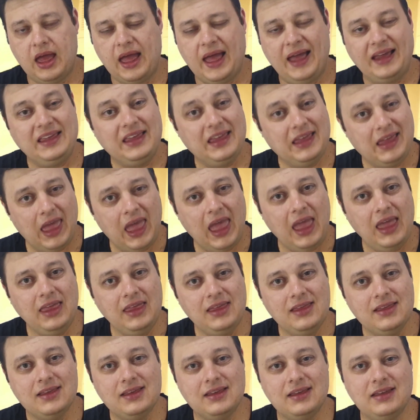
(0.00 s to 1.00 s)
a
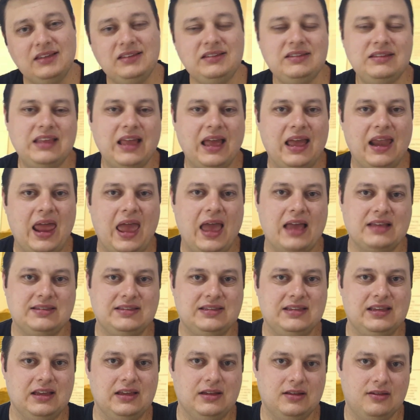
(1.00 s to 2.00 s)
quem
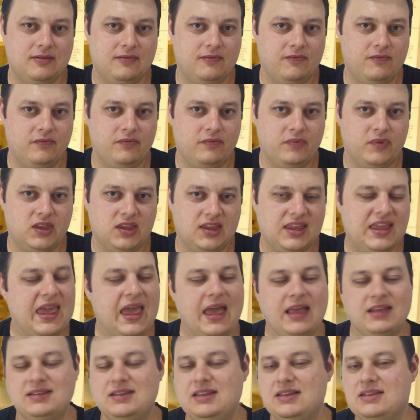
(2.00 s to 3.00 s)
interessa que
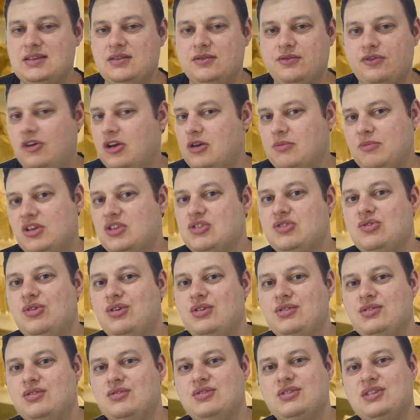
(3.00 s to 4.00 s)
estas
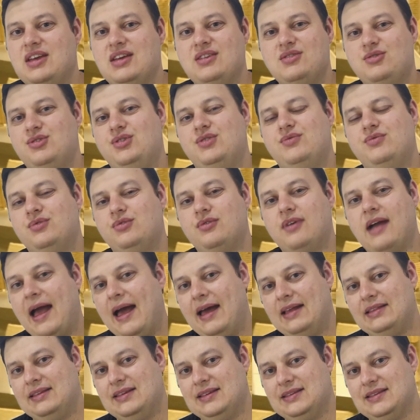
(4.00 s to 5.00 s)
informações não sejam
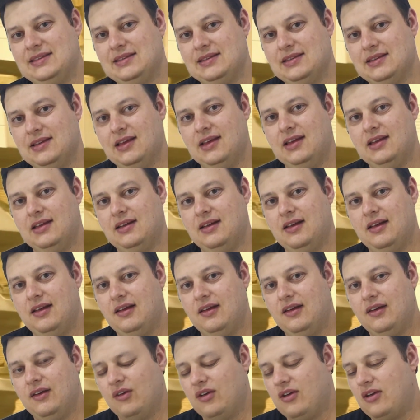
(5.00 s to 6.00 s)
divulgadas?
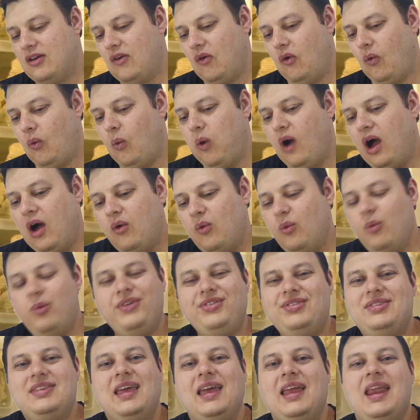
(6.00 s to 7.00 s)
Qual o
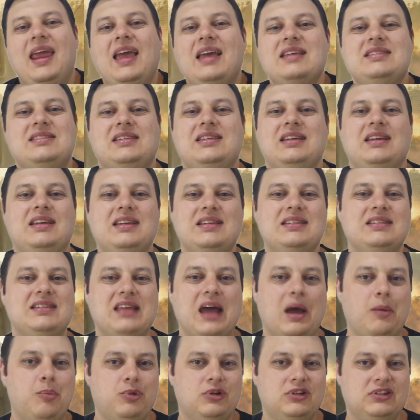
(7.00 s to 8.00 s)
interesse que
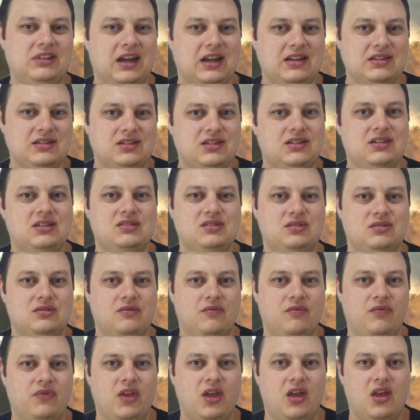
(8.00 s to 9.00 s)
está por trás
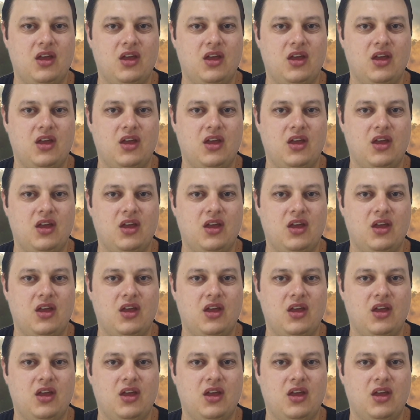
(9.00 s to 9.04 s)
disso?